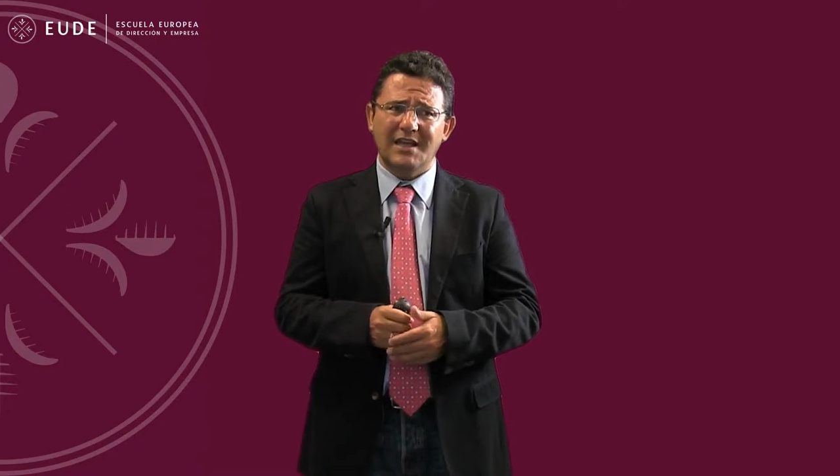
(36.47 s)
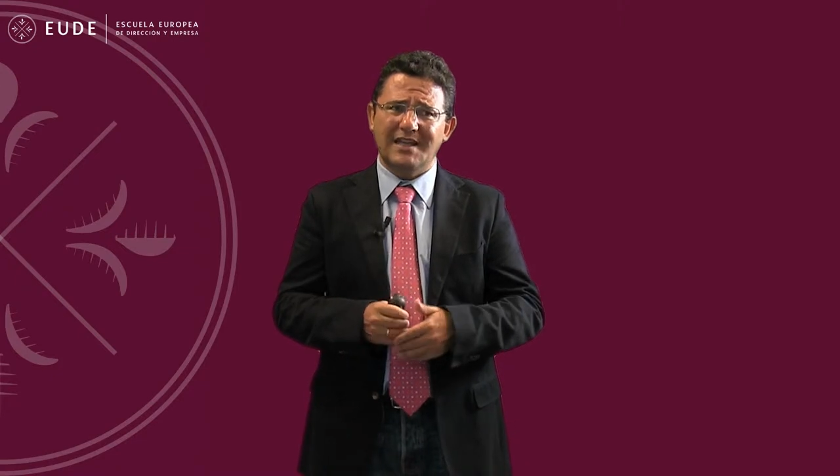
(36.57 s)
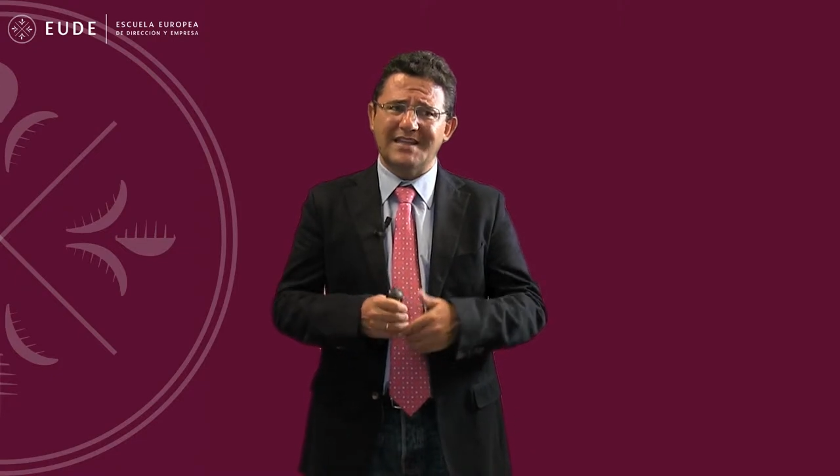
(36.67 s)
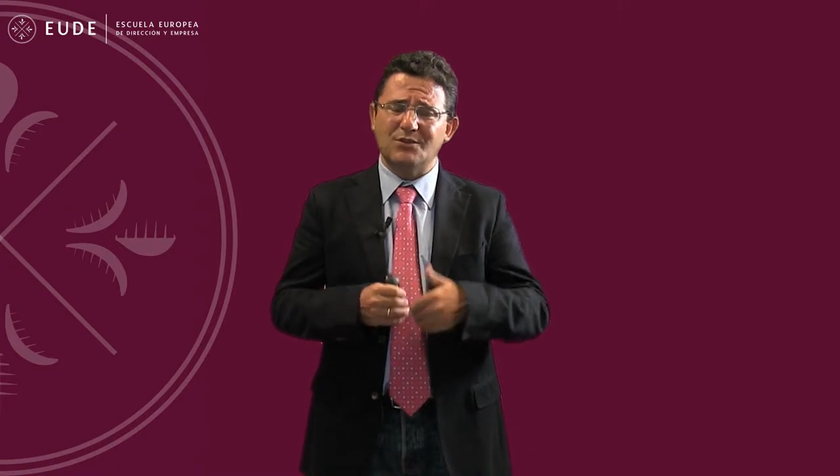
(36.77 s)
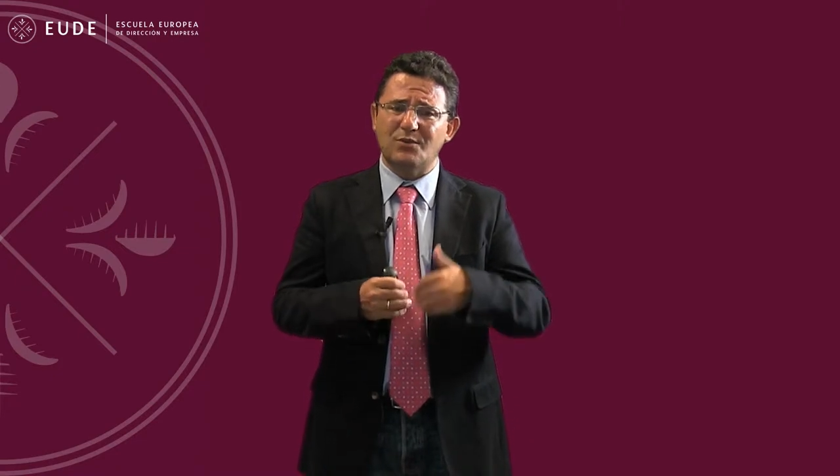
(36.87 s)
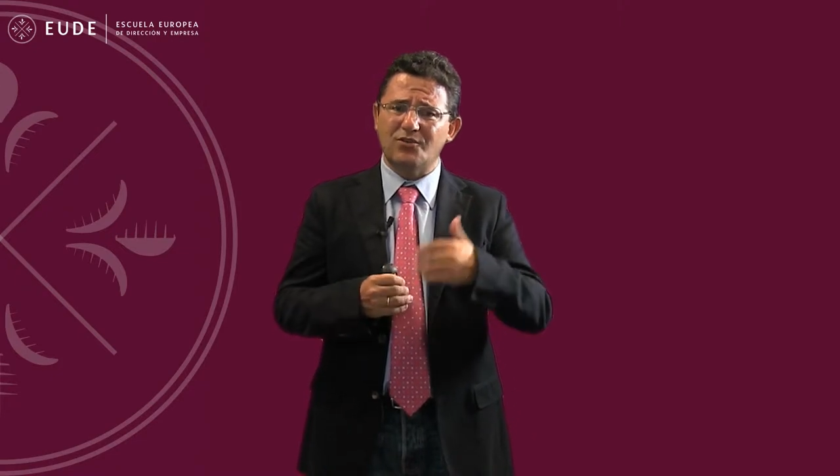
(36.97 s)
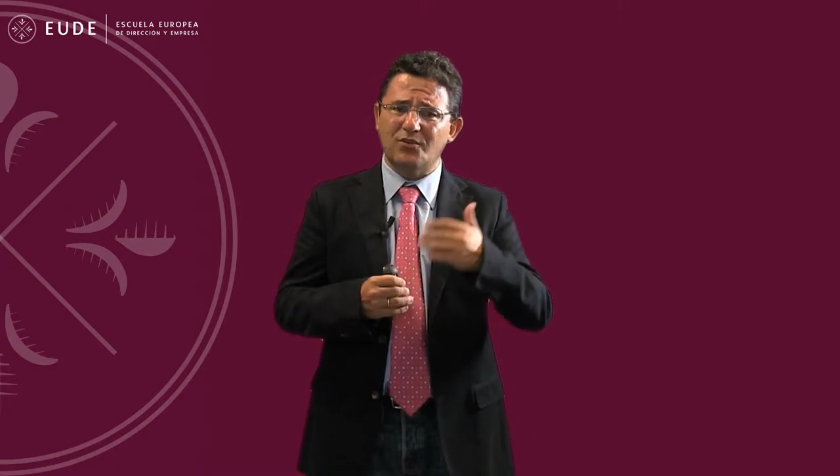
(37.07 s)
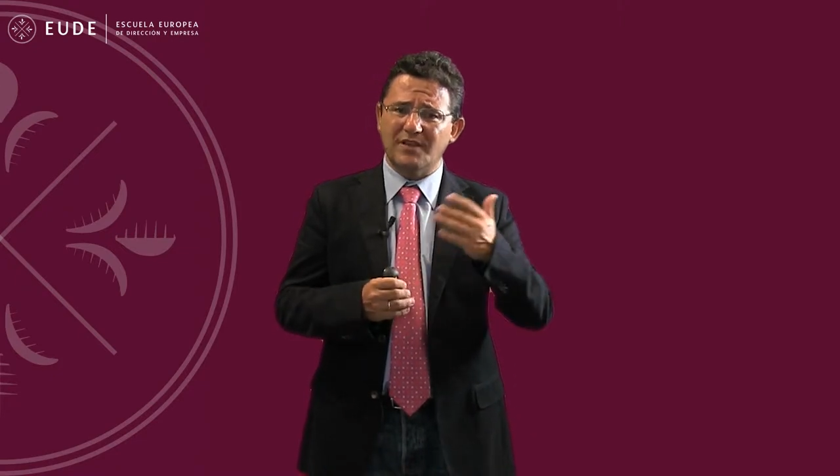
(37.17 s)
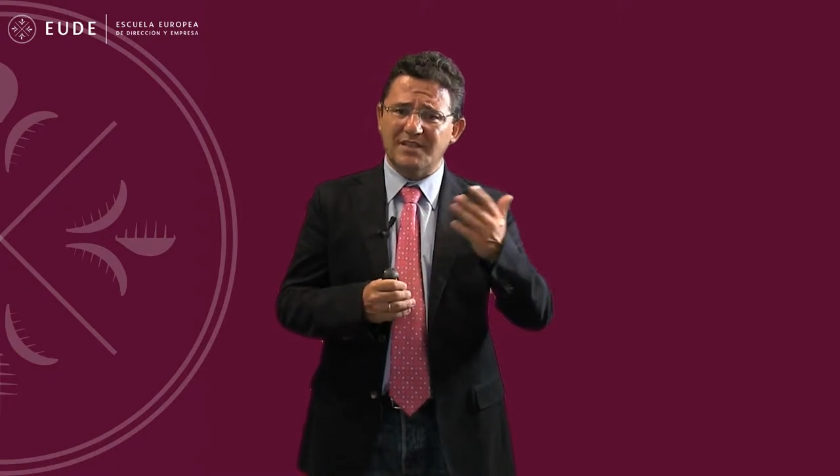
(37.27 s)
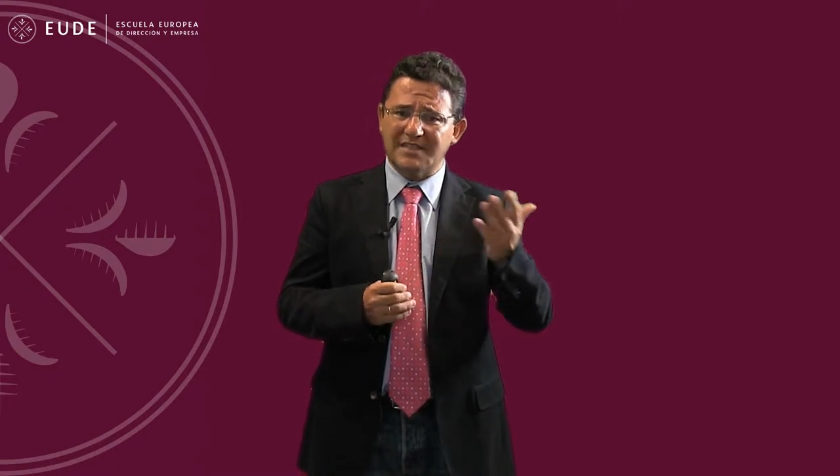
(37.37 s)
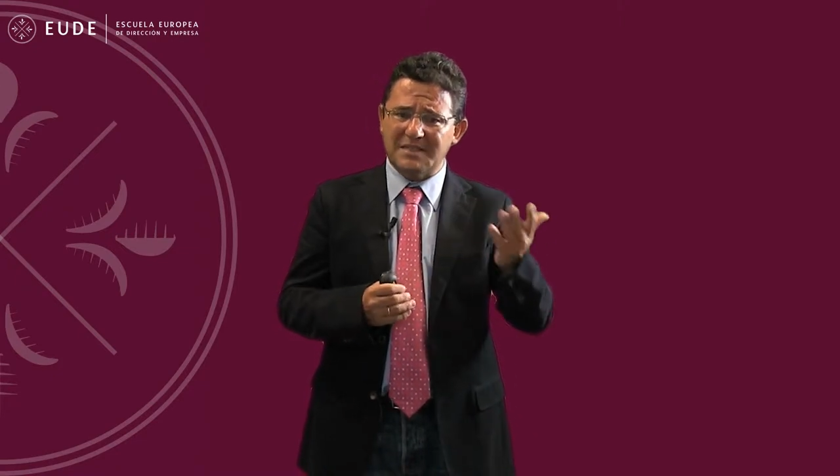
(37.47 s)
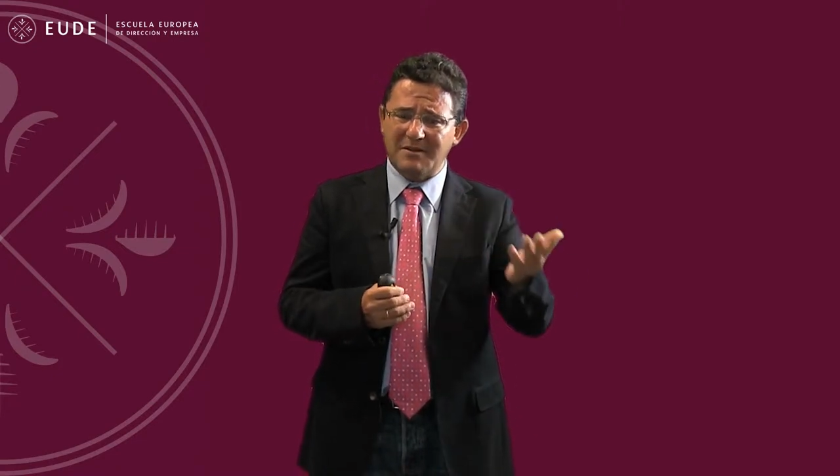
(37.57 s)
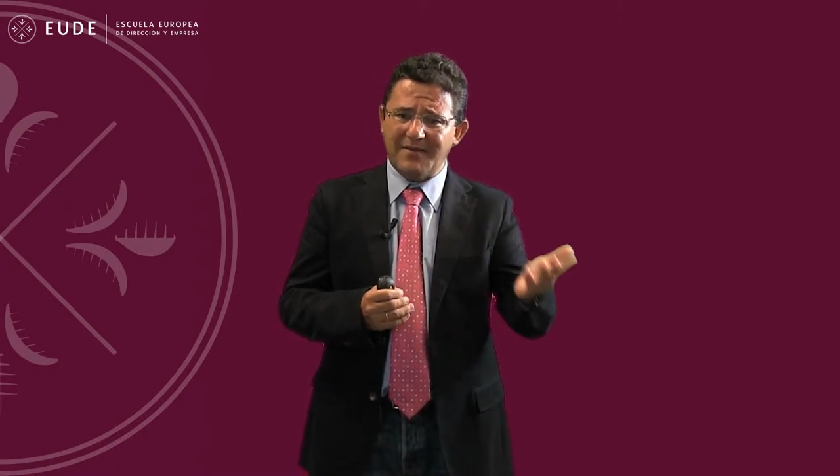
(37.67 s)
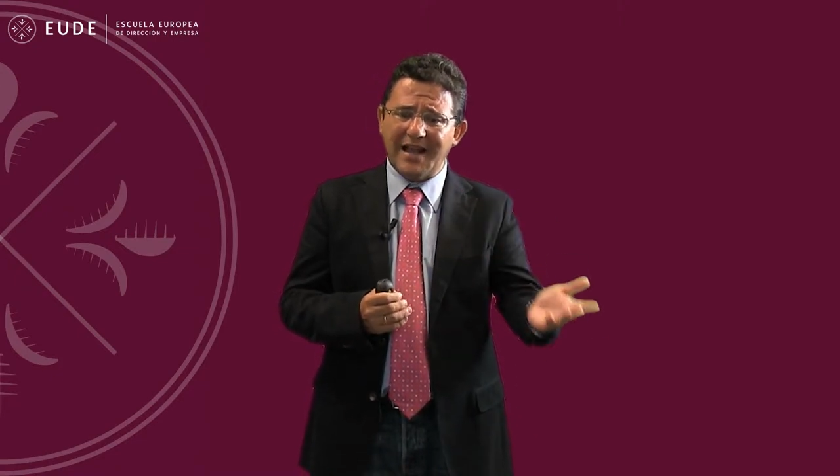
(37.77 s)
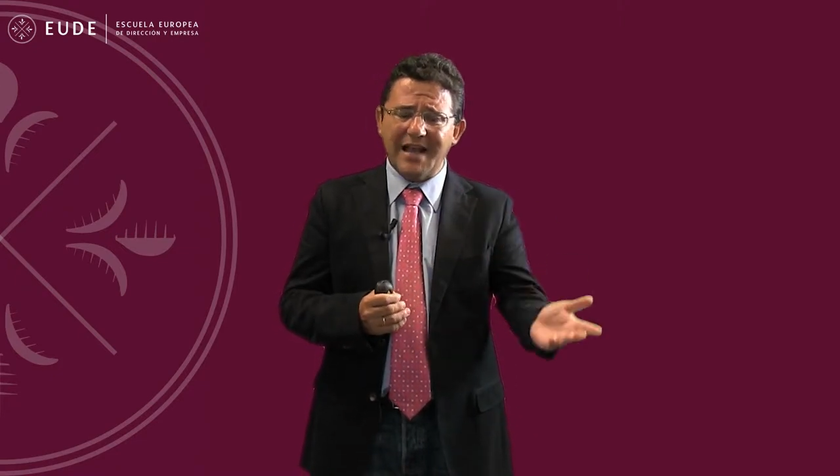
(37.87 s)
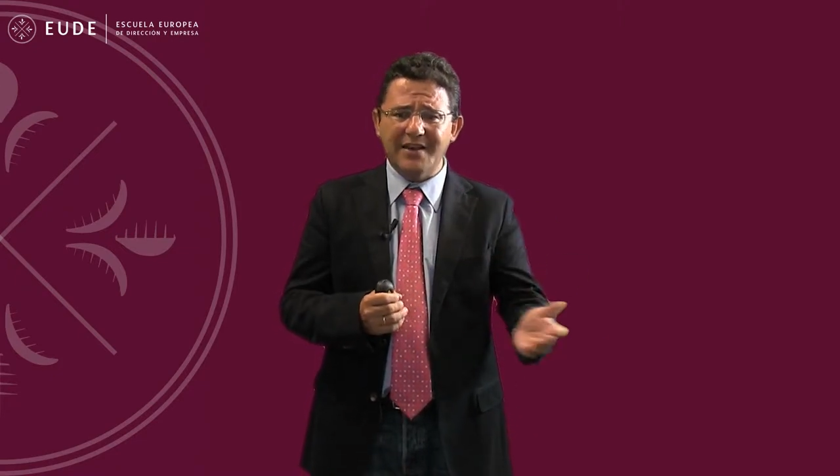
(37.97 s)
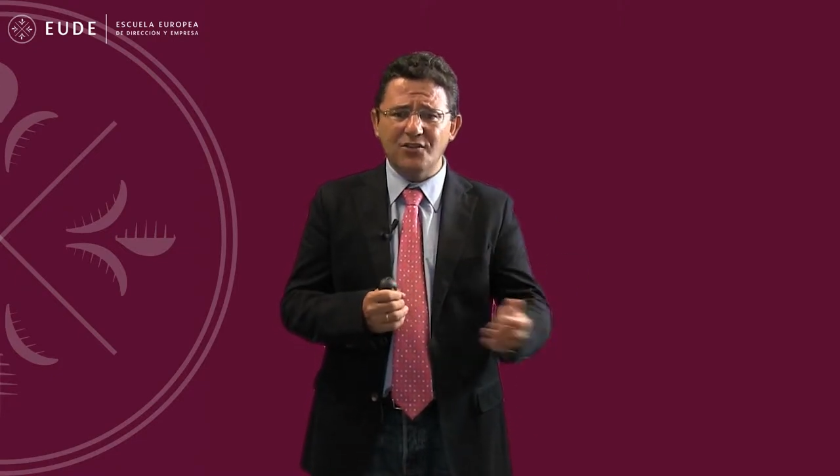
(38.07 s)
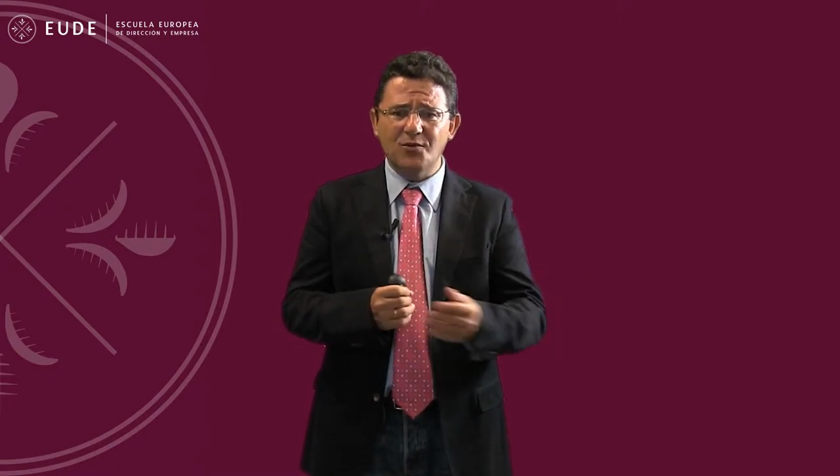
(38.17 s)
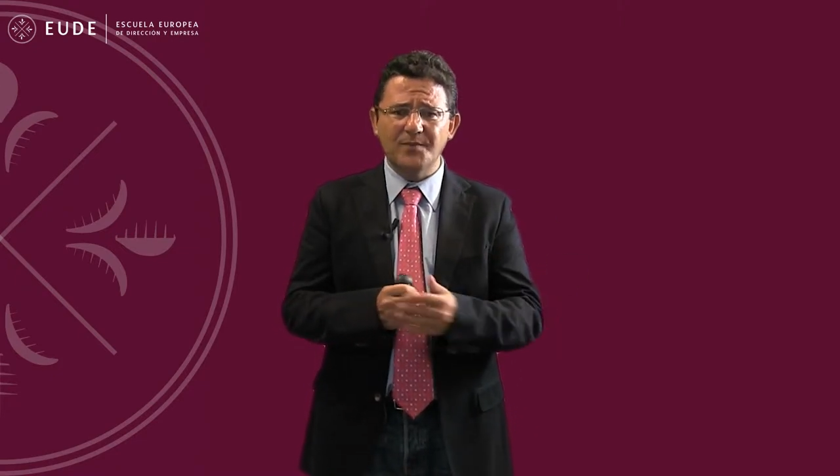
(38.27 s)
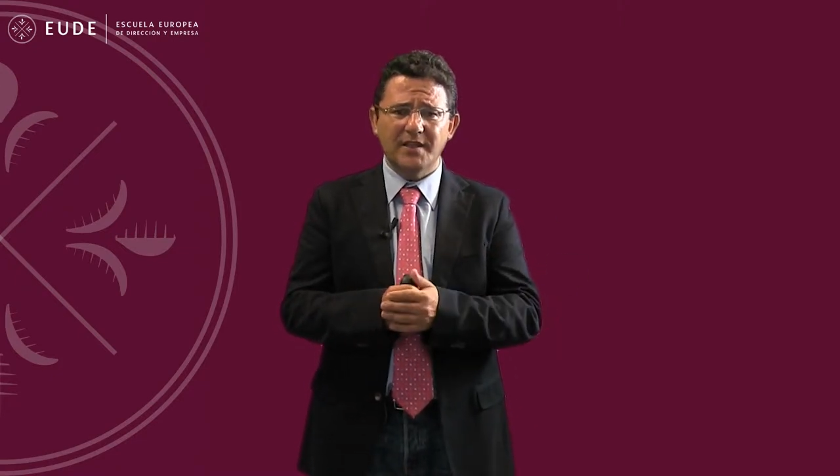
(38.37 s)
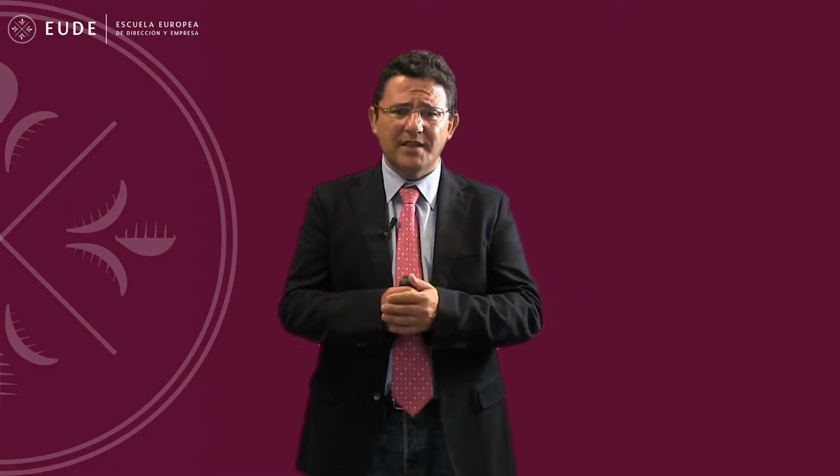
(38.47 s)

la situación del sistema bancario,